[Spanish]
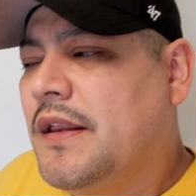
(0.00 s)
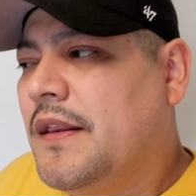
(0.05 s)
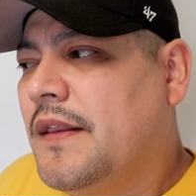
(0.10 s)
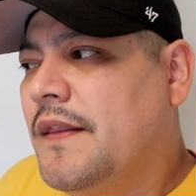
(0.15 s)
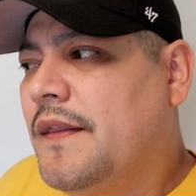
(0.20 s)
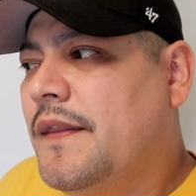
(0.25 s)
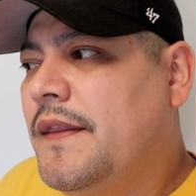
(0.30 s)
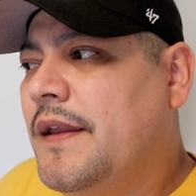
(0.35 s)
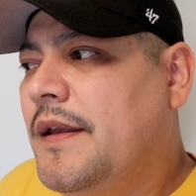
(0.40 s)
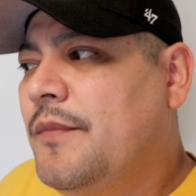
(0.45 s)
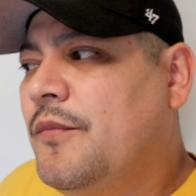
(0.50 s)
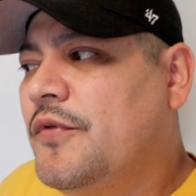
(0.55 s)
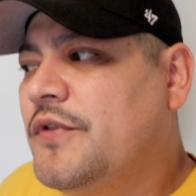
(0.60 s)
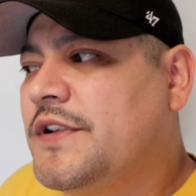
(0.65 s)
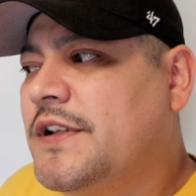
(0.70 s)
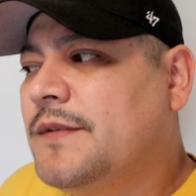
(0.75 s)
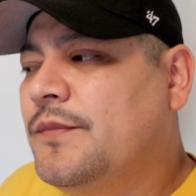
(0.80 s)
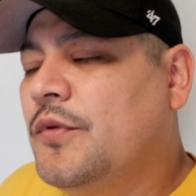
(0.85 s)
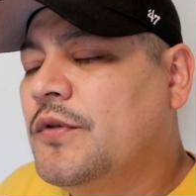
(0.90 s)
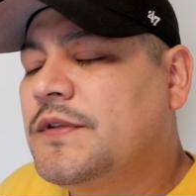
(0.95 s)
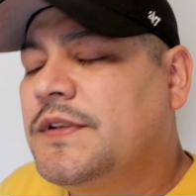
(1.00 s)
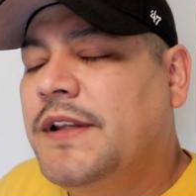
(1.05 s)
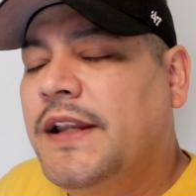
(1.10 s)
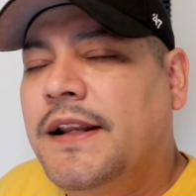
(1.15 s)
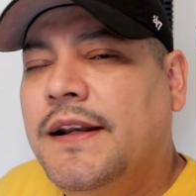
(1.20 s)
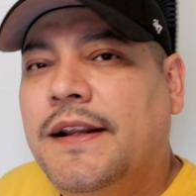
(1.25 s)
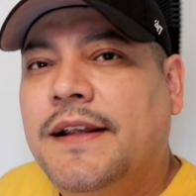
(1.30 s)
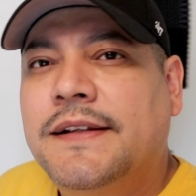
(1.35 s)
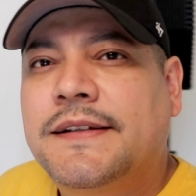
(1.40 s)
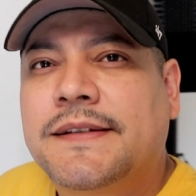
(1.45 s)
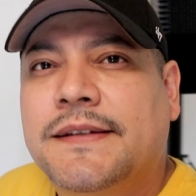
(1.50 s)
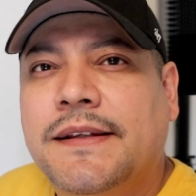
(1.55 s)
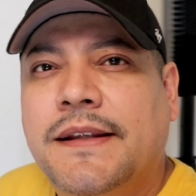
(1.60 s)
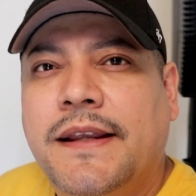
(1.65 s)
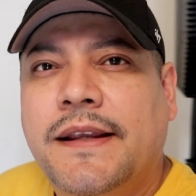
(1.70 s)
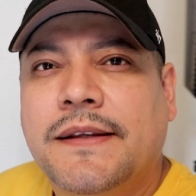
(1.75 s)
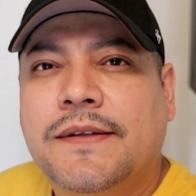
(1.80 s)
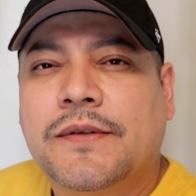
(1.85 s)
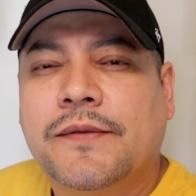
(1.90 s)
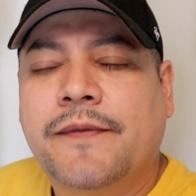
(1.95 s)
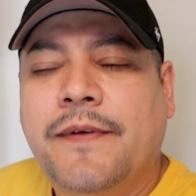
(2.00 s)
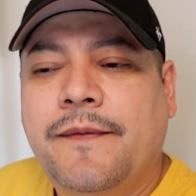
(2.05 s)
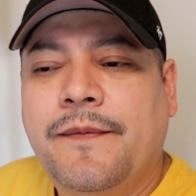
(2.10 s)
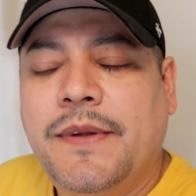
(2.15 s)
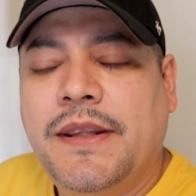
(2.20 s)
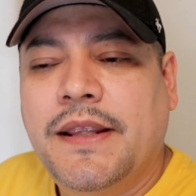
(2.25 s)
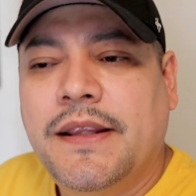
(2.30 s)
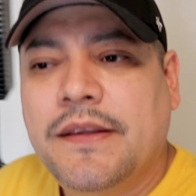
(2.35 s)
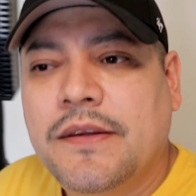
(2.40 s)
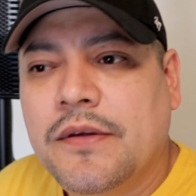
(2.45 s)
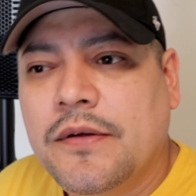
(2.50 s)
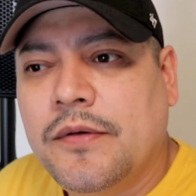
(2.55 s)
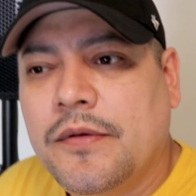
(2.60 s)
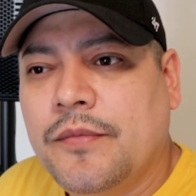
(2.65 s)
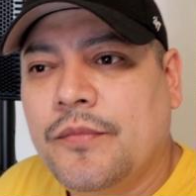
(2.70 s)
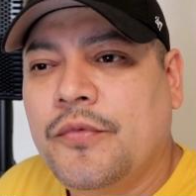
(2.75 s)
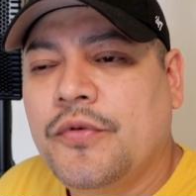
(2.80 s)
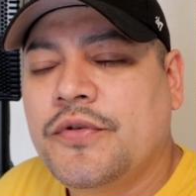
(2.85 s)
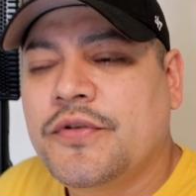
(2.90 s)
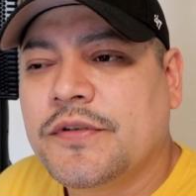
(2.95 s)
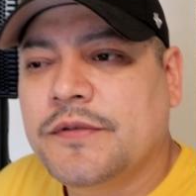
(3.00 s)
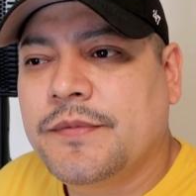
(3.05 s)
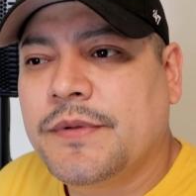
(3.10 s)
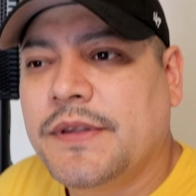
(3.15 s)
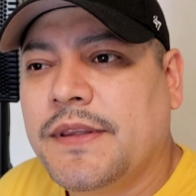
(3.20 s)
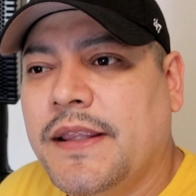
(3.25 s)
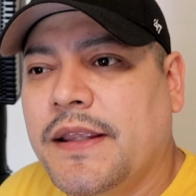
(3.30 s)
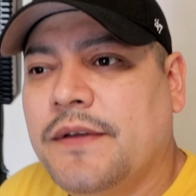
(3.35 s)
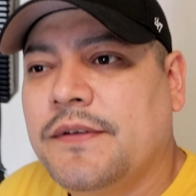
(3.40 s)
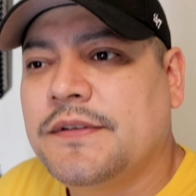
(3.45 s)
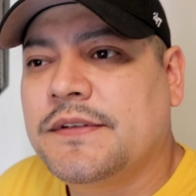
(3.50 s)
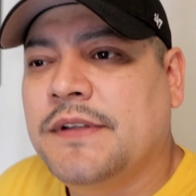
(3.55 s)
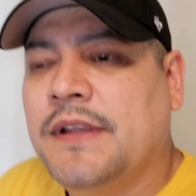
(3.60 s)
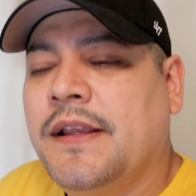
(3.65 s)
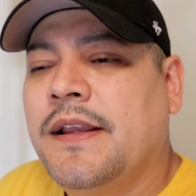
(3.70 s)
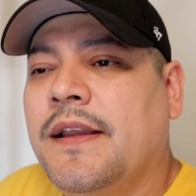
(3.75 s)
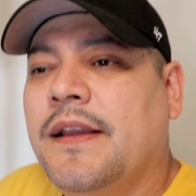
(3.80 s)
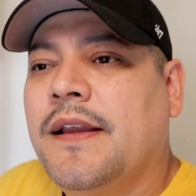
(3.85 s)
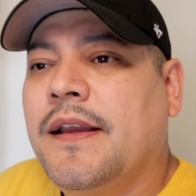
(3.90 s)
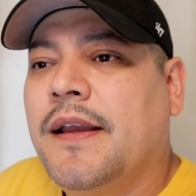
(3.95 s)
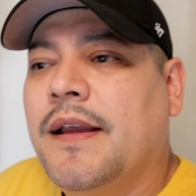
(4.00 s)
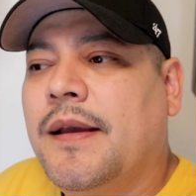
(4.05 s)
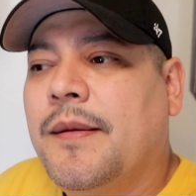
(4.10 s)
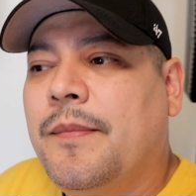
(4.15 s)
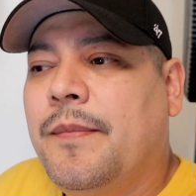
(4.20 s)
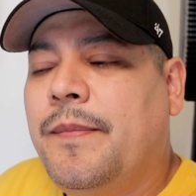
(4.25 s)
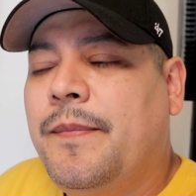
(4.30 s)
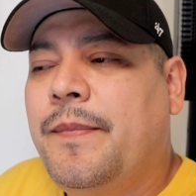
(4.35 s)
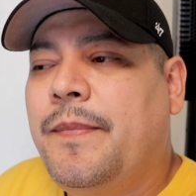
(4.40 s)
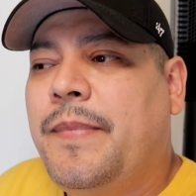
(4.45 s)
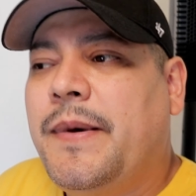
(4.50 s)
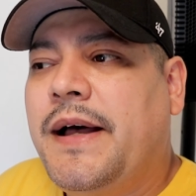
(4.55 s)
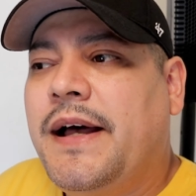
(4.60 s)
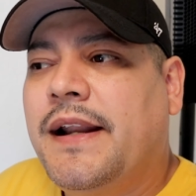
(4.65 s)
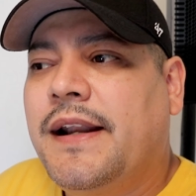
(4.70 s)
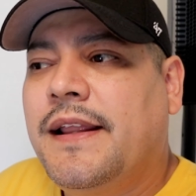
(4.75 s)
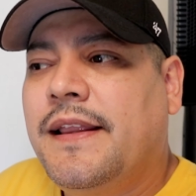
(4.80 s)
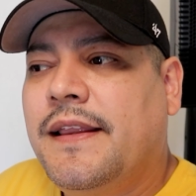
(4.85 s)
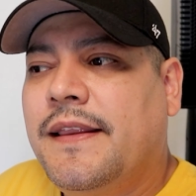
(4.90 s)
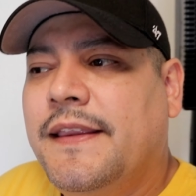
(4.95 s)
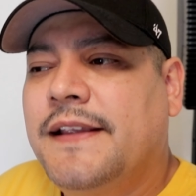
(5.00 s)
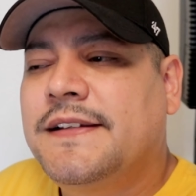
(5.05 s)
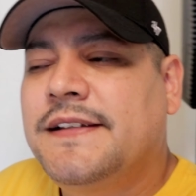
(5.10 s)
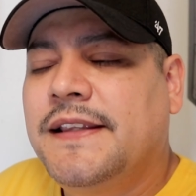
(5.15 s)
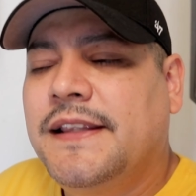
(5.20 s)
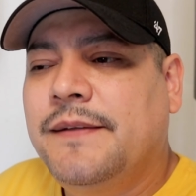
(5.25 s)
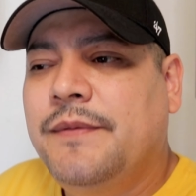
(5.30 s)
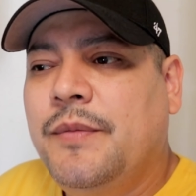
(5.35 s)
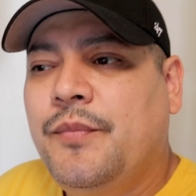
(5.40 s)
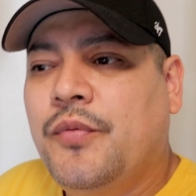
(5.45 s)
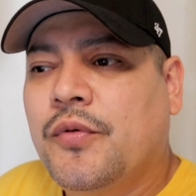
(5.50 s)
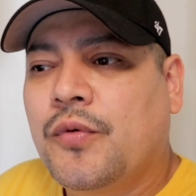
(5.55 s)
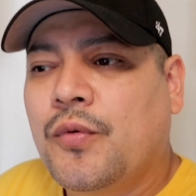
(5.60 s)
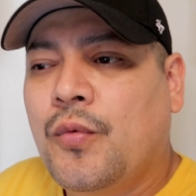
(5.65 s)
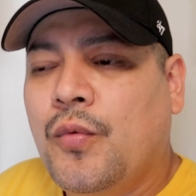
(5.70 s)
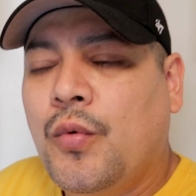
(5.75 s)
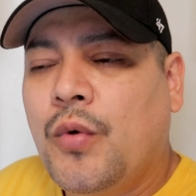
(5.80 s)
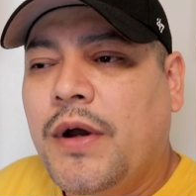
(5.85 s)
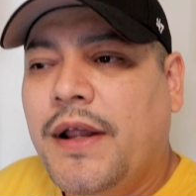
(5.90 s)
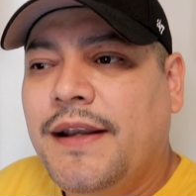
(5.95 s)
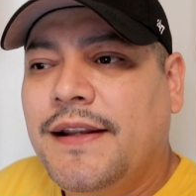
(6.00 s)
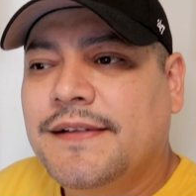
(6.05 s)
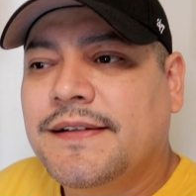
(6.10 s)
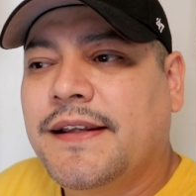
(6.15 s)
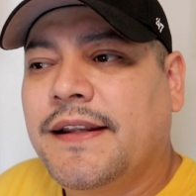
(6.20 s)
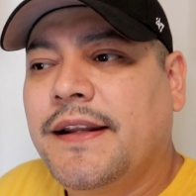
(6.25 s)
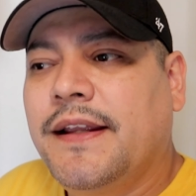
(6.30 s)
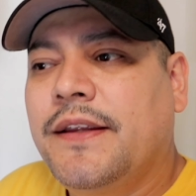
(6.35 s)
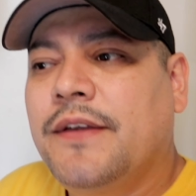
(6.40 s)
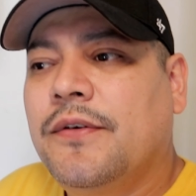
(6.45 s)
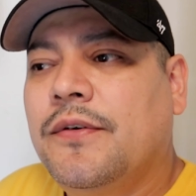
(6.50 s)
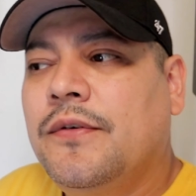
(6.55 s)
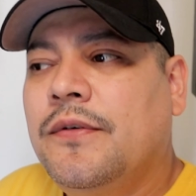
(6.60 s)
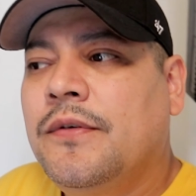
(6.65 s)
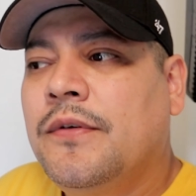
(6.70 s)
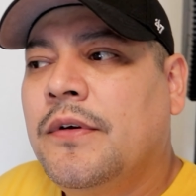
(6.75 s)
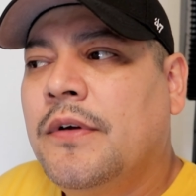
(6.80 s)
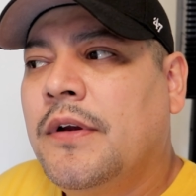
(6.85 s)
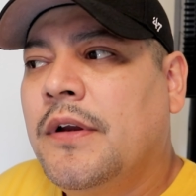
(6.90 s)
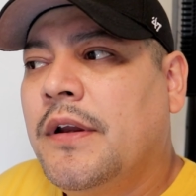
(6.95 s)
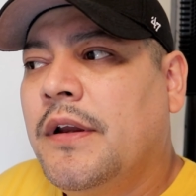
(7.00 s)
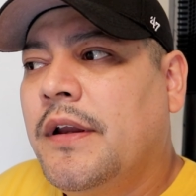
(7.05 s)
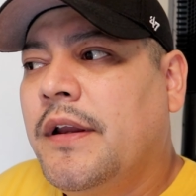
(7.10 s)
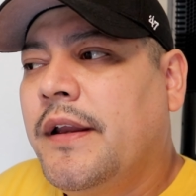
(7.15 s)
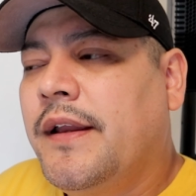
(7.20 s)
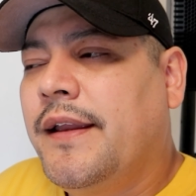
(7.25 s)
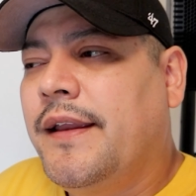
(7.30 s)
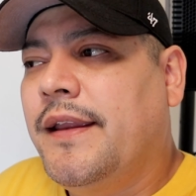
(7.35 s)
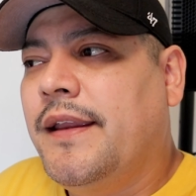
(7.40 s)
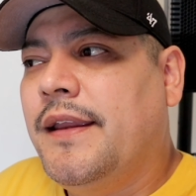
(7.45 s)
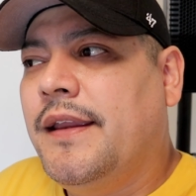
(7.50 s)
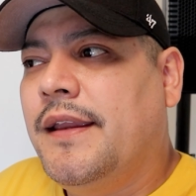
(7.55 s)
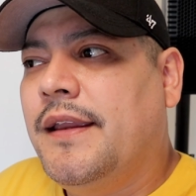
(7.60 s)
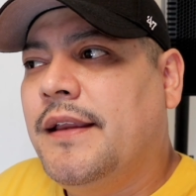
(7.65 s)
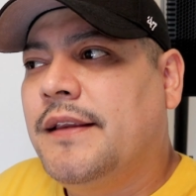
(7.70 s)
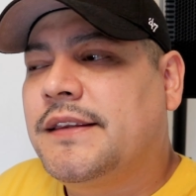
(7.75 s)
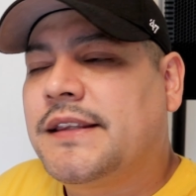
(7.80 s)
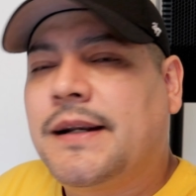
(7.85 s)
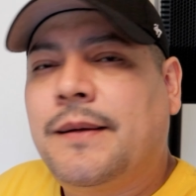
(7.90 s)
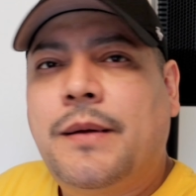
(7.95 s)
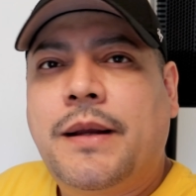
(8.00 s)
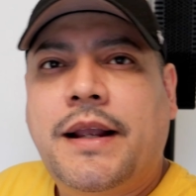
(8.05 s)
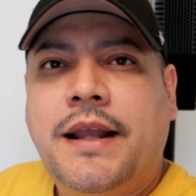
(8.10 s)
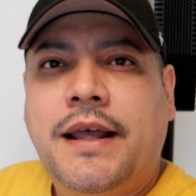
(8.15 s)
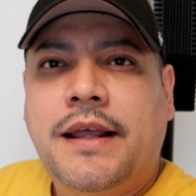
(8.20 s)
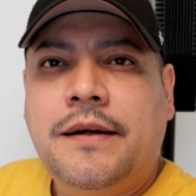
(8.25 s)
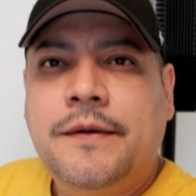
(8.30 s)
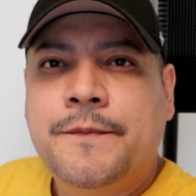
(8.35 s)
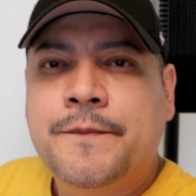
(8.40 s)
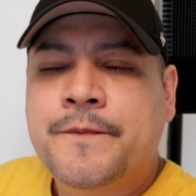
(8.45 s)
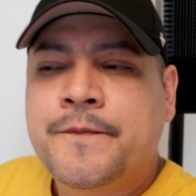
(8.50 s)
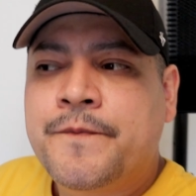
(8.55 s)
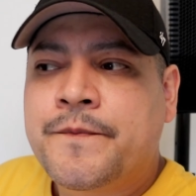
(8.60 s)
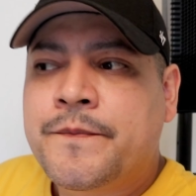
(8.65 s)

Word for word: de muchas bocinas, estuve viendo muchos videos para decidirme por cuáles quería yo eh, trabajar.